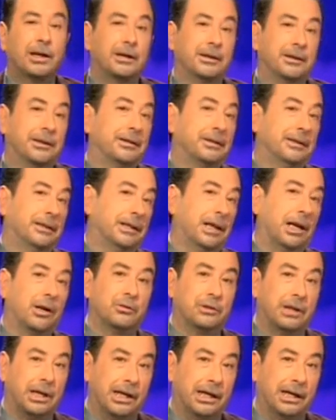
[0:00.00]
eh, la
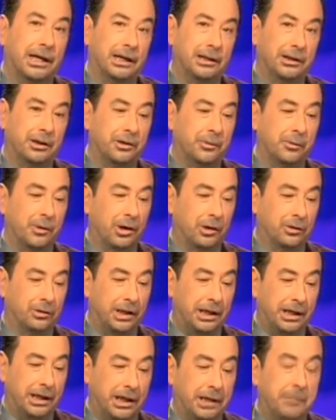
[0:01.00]
lotería, el décimo de
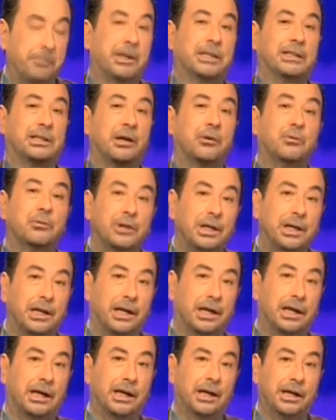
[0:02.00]
lotería, y pasan un
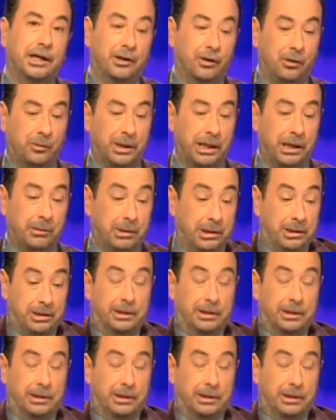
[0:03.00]
día inolvidable.